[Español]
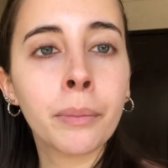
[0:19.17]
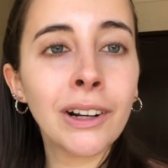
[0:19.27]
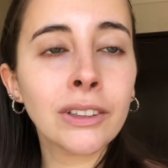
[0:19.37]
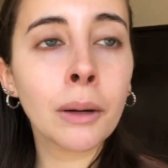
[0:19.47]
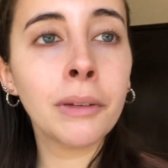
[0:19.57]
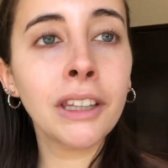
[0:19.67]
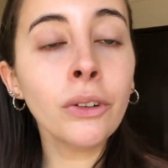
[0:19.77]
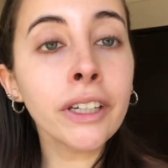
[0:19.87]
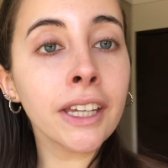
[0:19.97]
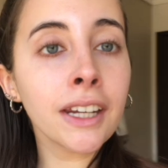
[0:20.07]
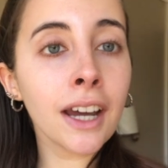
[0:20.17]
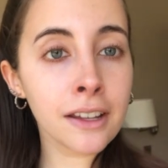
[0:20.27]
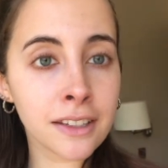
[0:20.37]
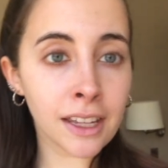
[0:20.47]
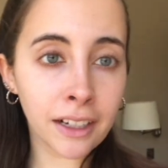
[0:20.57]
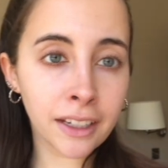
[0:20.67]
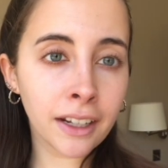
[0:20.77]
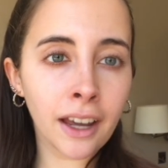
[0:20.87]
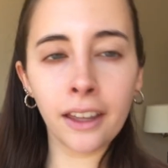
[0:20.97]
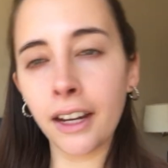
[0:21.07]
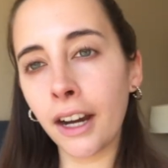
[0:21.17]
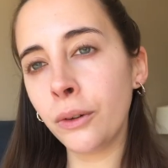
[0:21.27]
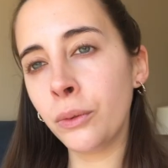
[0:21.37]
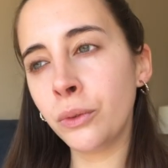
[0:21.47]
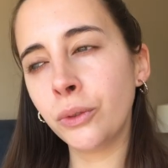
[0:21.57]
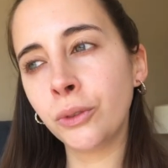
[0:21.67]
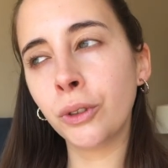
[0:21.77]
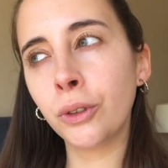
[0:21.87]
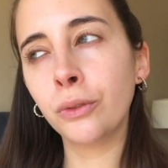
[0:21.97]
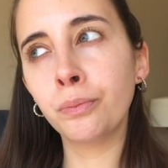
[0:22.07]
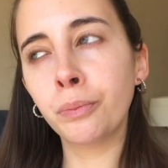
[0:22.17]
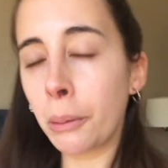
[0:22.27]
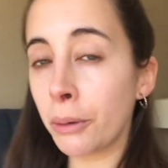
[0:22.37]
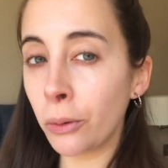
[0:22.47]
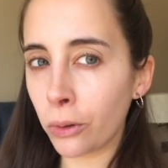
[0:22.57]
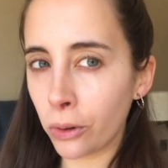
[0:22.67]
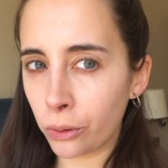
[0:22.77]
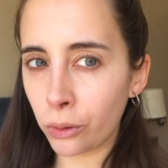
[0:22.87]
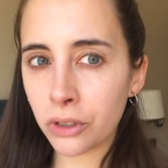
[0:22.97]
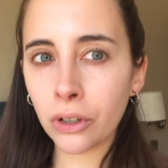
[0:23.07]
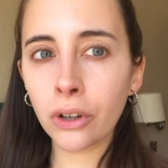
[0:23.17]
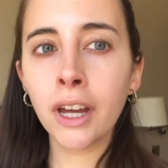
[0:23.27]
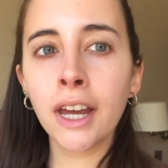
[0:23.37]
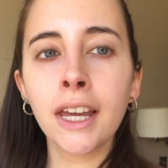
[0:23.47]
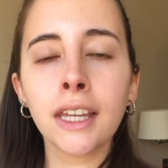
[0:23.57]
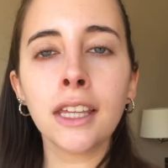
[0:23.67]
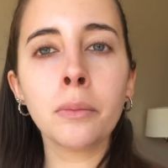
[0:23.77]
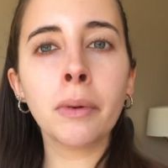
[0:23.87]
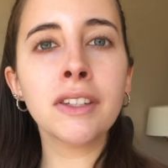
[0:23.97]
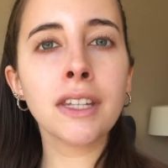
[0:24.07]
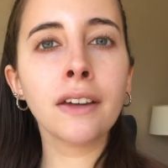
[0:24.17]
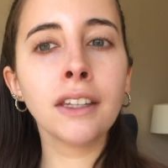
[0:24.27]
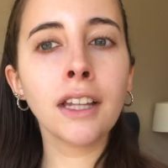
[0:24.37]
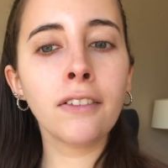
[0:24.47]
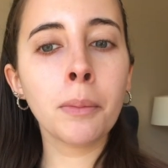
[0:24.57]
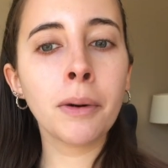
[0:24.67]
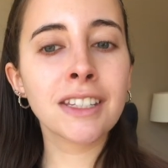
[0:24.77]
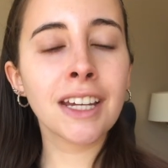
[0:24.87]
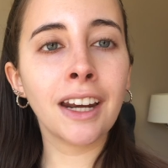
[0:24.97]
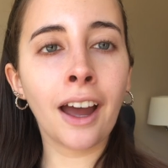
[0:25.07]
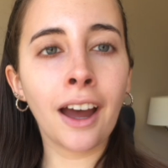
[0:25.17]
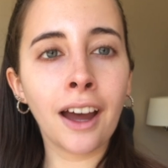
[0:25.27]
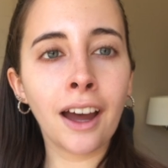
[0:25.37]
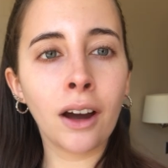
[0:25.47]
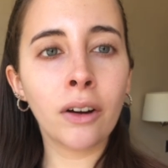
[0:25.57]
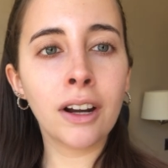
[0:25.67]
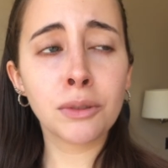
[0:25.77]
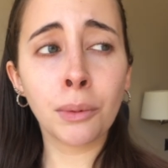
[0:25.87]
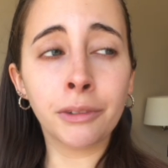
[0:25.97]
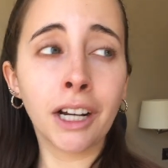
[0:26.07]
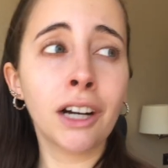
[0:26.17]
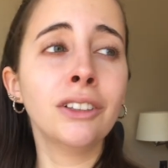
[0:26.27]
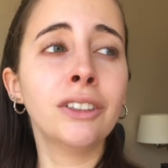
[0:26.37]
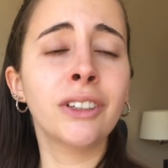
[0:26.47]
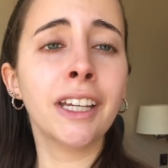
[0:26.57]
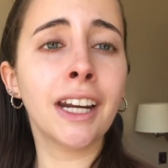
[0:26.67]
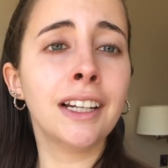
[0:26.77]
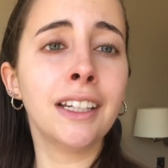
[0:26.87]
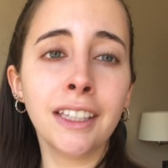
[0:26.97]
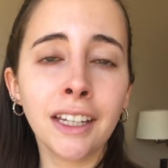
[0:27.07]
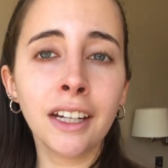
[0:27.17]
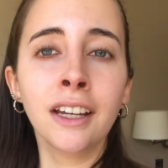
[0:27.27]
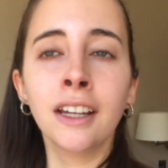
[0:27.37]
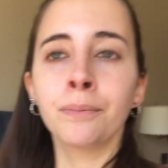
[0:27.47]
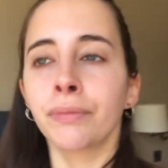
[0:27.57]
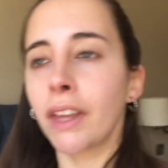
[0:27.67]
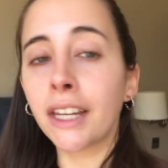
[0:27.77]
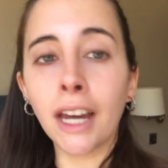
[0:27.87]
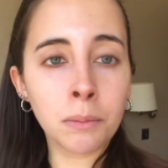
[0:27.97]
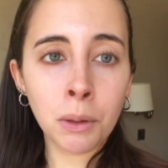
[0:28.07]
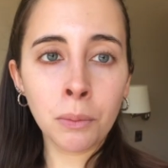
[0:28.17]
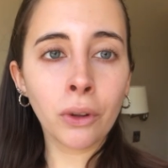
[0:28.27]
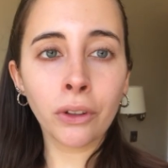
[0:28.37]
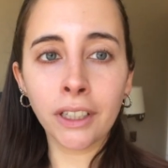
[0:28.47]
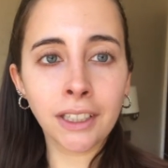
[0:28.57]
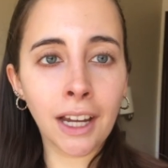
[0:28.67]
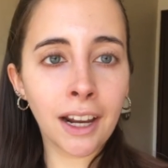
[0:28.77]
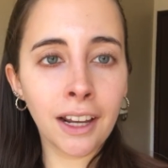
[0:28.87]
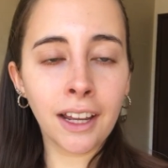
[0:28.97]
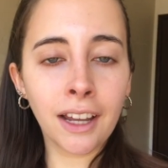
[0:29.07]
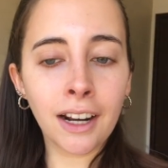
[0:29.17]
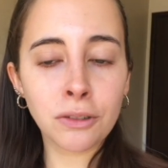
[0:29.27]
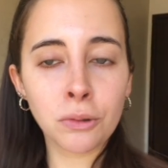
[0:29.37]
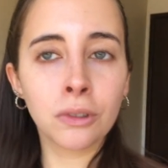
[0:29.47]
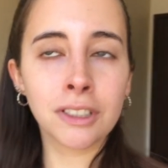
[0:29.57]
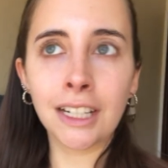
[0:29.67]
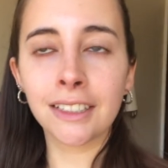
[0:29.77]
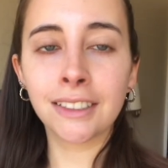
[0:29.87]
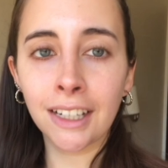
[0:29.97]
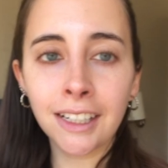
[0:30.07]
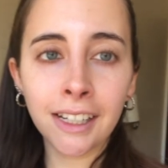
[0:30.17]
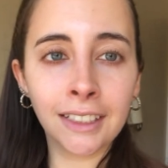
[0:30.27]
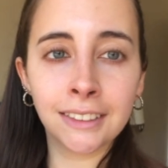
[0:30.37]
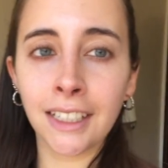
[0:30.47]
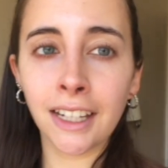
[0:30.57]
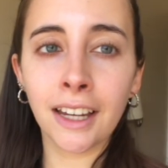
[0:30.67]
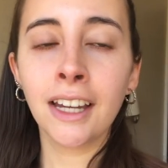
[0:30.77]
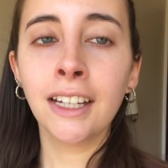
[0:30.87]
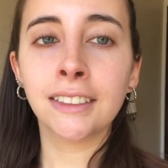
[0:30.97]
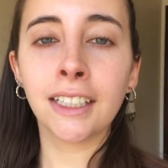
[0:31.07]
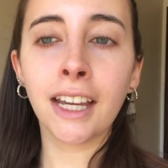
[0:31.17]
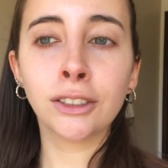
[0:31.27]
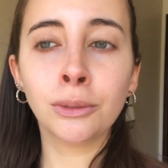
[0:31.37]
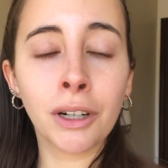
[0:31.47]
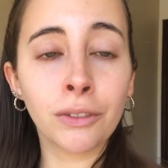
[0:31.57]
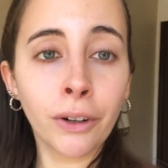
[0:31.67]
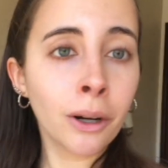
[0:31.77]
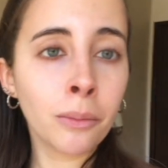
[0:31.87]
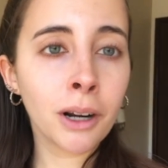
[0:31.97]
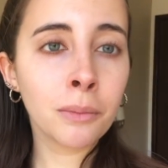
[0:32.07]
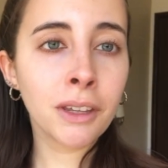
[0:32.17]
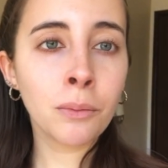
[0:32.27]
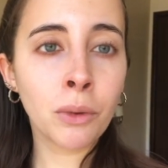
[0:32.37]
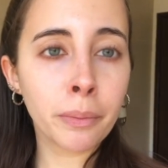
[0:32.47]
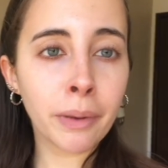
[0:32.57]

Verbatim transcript: pero también tengo que ir a Starken a dejar un premio de un concurso y pensaba tal vez pasar al supermercado, tengo que ir al líder que queda ahí mismo donde está eh, la sucursal de Starken, así que sería súper bueno para mí, muy